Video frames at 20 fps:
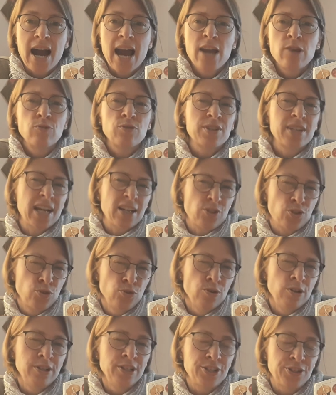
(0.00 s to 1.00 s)
ein und
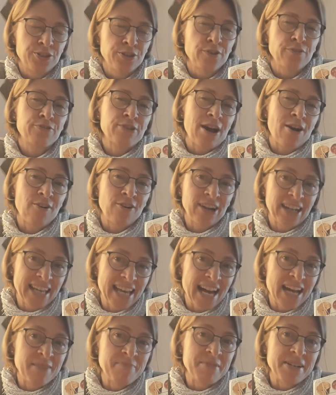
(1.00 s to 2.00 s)
natürlich dürft ihr auch
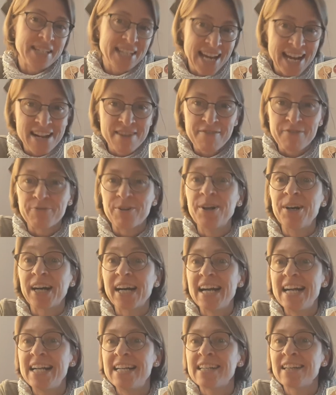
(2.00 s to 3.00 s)
gern mithelfen.
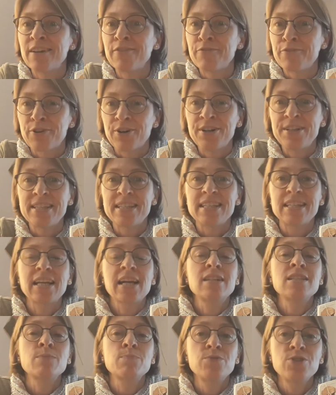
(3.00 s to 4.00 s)
Eure Eltern freuen sich
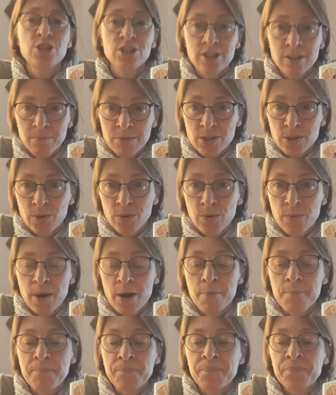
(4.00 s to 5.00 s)
ganz bestimmt
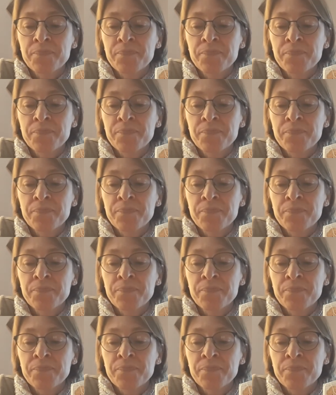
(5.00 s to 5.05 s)
drüber.